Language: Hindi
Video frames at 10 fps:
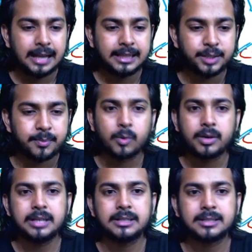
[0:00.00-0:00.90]
एंड दिस
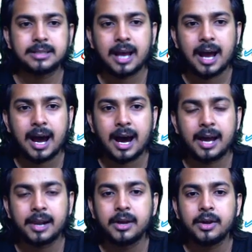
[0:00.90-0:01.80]
प्रोटीन्स
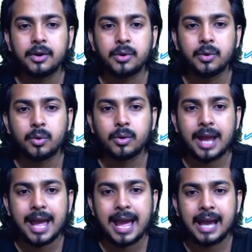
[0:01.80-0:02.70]
आर नोन
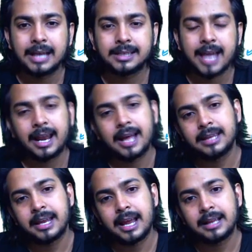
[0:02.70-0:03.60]
एज क्या
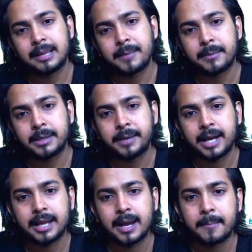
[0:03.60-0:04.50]
कहलाते हैं कहलाते हैं हमारे पास
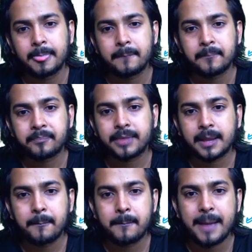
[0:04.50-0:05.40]
बेटा क्या
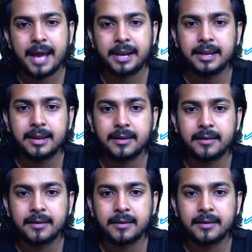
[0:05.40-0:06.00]
पैरी